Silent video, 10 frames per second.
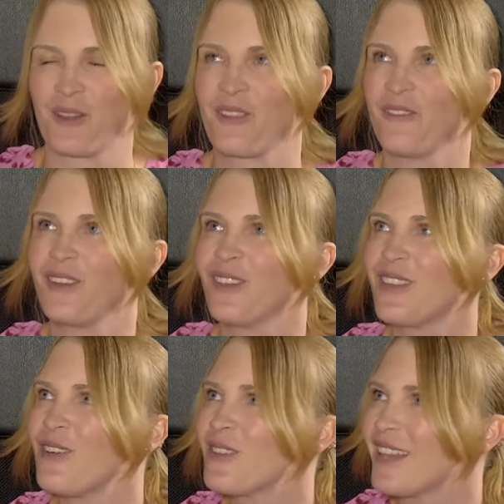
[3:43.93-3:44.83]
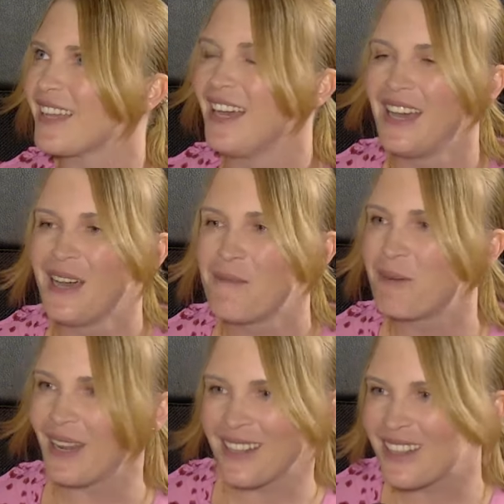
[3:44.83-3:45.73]
To wyglądało tak
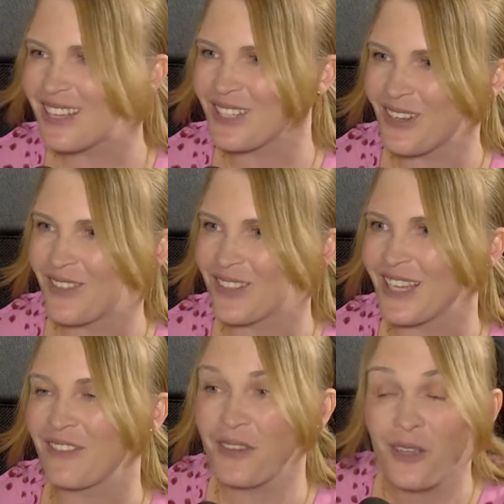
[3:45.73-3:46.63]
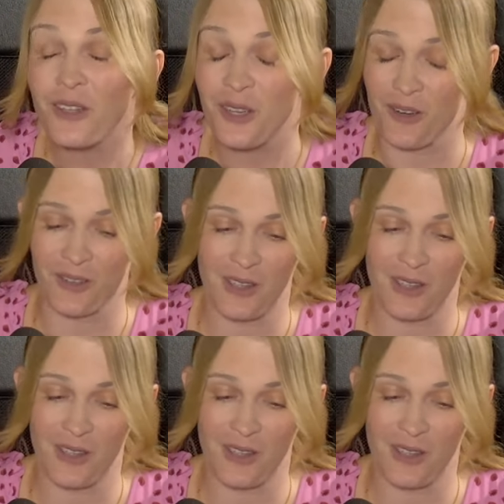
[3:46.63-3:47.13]
prestiżowo, tak wyjątkowo.